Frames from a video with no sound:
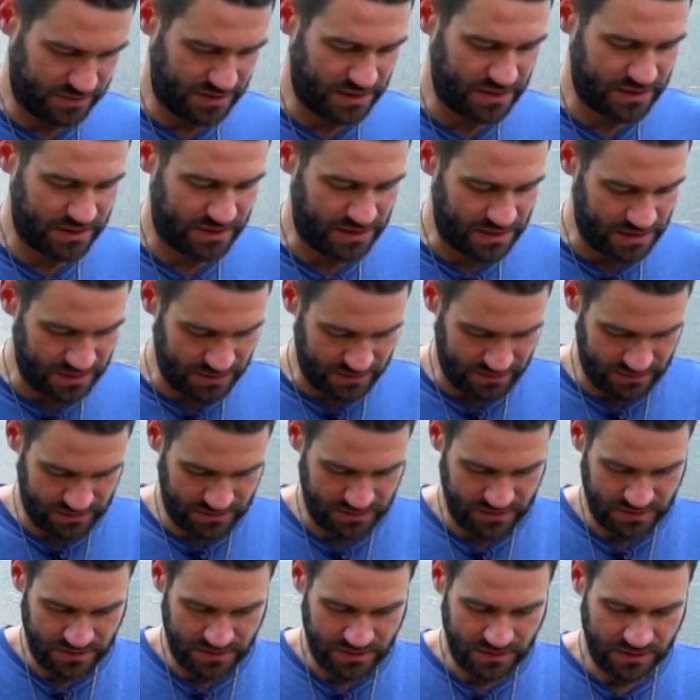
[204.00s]
Zaten
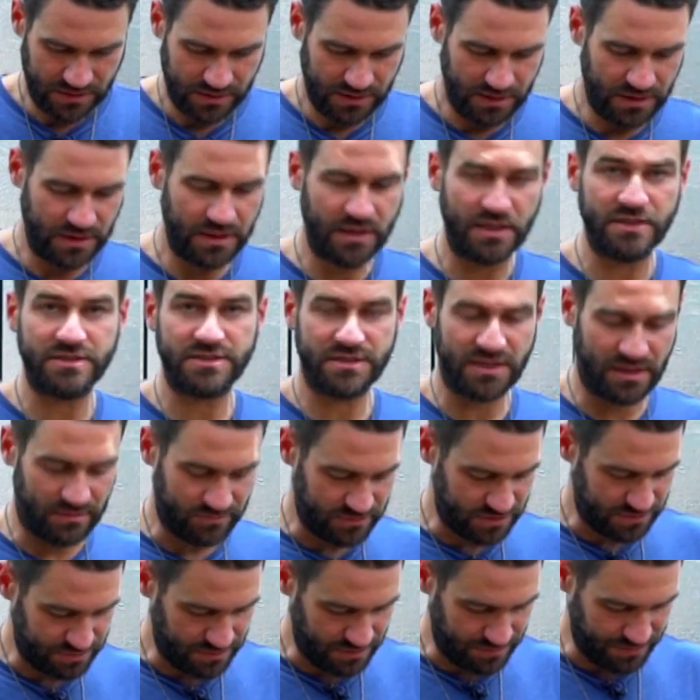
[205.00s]
iyi
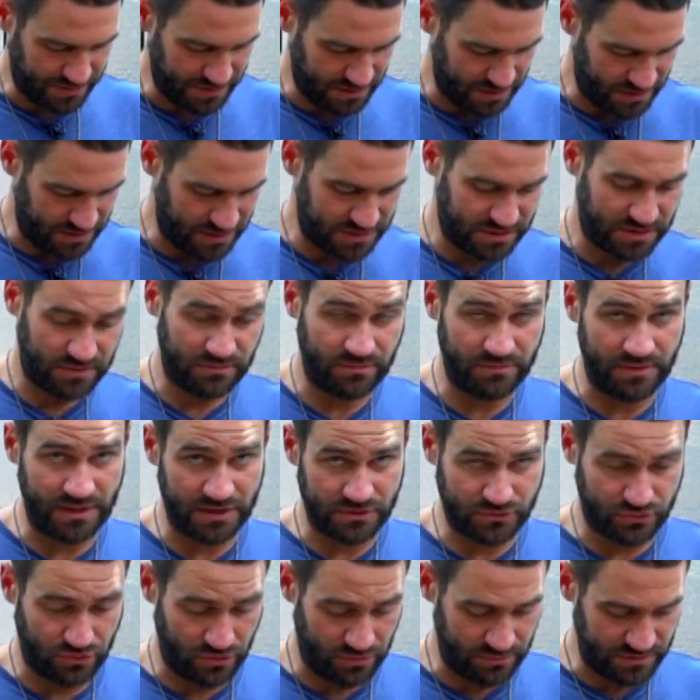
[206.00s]
haşlanmış bir patates. Tabii
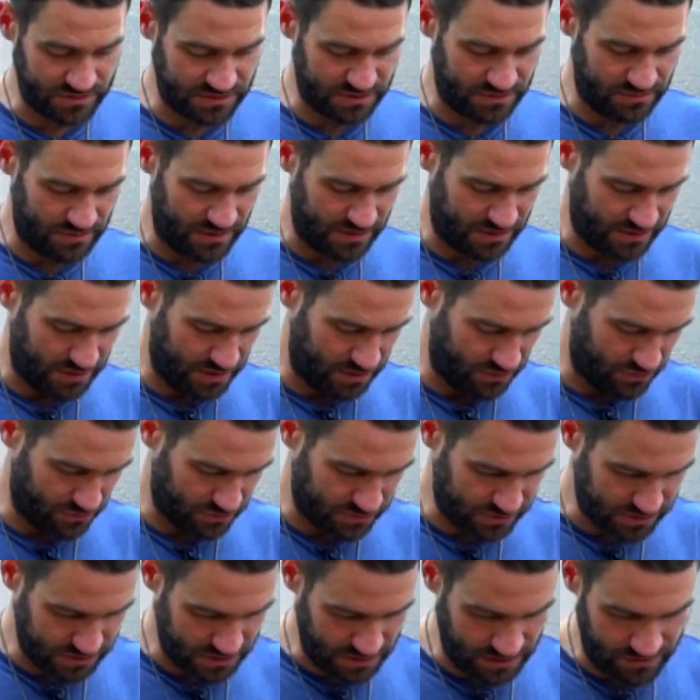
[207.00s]
biraz soğumasını bekleyin
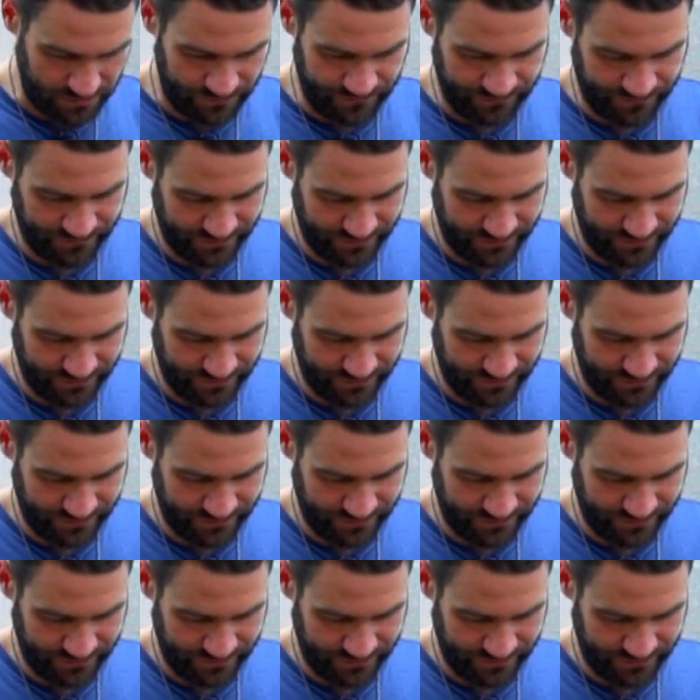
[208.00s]
yoksa